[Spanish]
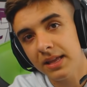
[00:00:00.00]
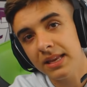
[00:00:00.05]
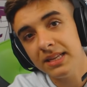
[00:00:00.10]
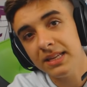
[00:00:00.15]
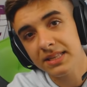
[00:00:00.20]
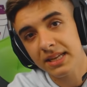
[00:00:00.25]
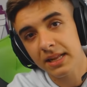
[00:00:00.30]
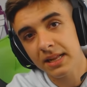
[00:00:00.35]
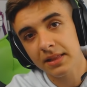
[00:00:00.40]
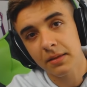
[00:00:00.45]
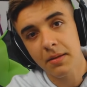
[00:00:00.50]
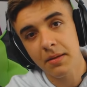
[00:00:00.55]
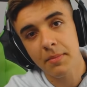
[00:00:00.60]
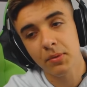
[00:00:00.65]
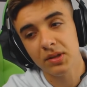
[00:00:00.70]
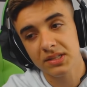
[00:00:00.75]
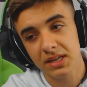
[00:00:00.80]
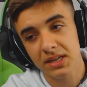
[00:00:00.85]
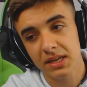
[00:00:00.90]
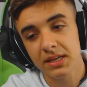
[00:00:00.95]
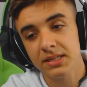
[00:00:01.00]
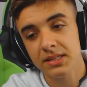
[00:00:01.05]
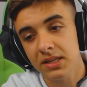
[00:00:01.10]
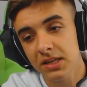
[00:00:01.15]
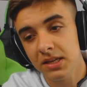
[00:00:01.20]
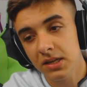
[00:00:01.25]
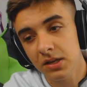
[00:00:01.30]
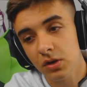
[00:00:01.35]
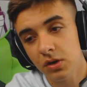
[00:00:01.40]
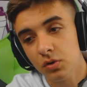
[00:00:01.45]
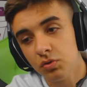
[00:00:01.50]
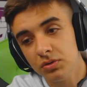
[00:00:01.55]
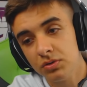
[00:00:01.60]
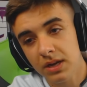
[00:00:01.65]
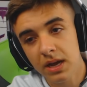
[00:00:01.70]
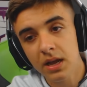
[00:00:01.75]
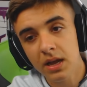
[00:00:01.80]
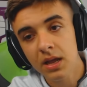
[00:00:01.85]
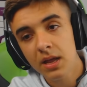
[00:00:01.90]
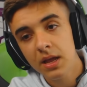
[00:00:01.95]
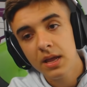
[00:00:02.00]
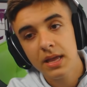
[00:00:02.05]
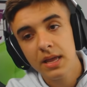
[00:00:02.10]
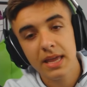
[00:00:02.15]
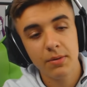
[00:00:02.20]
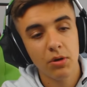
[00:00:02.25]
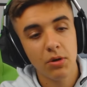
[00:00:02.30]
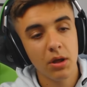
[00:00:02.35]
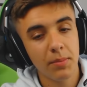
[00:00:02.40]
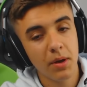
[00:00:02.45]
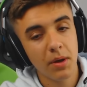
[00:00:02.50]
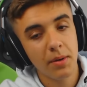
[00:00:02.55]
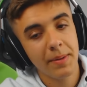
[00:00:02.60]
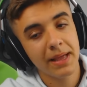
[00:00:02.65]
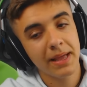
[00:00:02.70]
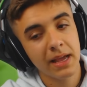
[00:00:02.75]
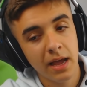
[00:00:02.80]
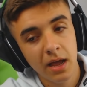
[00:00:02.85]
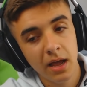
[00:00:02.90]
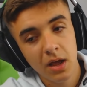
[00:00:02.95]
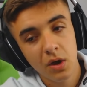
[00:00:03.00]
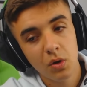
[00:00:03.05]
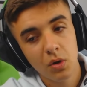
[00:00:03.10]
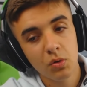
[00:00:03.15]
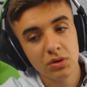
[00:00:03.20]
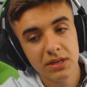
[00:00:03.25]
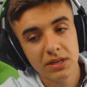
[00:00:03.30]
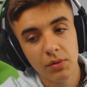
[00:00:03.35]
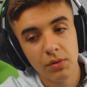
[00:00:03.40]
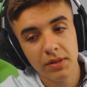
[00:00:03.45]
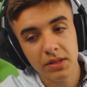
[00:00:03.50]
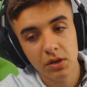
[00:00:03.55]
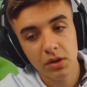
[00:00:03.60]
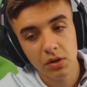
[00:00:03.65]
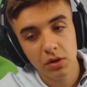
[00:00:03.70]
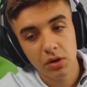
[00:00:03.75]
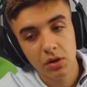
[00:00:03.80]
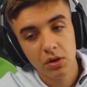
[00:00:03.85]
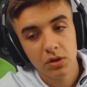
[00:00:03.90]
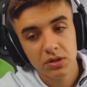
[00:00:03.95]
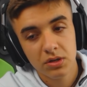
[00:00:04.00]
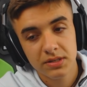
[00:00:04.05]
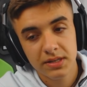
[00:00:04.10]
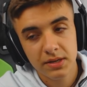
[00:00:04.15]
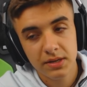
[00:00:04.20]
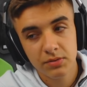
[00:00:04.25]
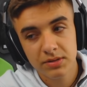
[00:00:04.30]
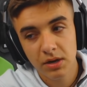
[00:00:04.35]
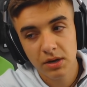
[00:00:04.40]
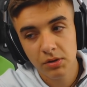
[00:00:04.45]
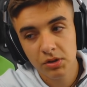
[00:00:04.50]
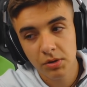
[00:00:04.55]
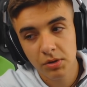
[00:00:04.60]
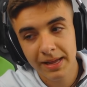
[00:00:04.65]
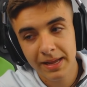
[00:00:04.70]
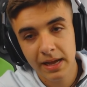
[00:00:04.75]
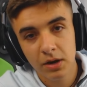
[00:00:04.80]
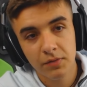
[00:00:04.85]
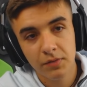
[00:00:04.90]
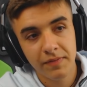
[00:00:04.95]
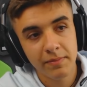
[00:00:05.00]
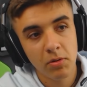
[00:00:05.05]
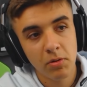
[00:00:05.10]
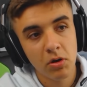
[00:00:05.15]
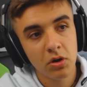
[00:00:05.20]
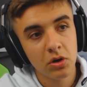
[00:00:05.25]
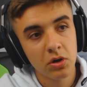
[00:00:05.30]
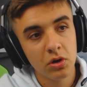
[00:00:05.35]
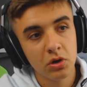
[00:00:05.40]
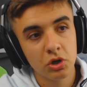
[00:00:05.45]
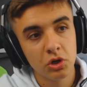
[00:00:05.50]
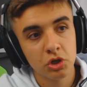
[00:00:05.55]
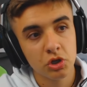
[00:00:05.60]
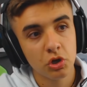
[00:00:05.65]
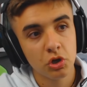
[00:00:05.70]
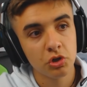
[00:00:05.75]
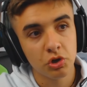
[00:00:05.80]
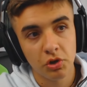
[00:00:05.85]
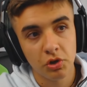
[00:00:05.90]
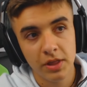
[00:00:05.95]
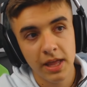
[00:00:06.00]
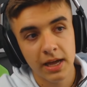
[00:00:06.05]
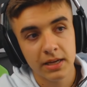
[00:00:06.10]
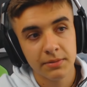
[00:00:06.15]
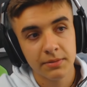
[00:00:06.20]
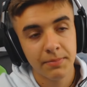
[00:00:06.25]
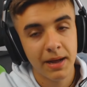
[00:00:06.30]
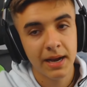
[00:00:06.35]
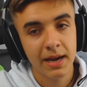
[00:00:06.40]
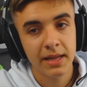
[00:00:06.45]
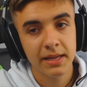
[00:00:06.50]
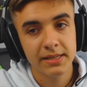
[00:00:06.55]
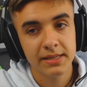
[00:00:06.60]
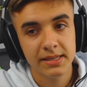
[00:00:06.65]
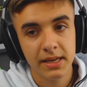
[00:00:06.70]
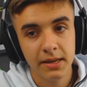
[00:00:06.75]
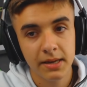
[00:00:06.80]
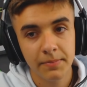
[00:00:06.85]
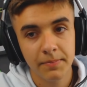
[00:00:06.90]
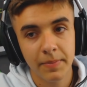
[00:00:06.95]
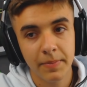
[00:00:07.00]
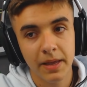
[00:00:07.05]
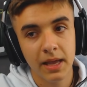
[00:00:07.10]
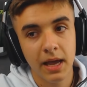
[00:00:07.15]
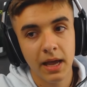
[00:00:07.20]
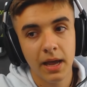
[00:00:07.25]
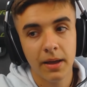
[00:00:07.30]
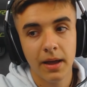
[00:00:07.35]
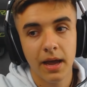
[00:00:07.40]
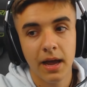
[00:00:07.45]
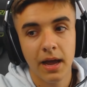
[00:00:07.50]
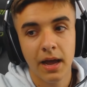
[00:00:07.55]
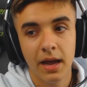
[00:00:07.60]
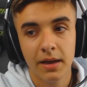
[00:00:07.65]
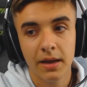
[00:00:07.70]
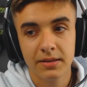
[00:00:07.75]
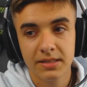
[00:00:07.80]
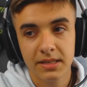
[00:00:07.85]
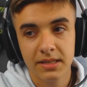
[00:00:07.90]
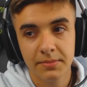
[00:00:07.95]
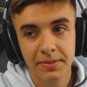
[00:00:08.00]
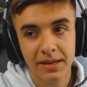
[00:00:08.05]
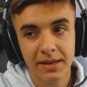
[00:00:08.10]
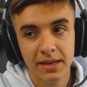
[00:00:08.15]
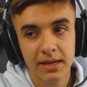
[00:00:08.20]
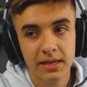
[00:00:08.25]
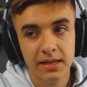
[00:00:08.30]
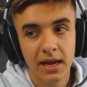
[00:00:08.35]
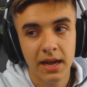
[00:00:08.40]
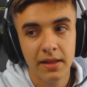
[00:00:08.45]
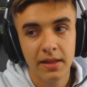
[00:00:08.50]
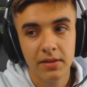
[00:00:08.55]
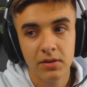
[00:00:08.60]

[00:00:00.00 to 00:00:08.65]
En Instagram también podéis seguir si os gusta y bueno, pues venga, un saludito Sí, un saludito, venga, nos vemos otro día Vale, sí, venga, ah, sí, venga,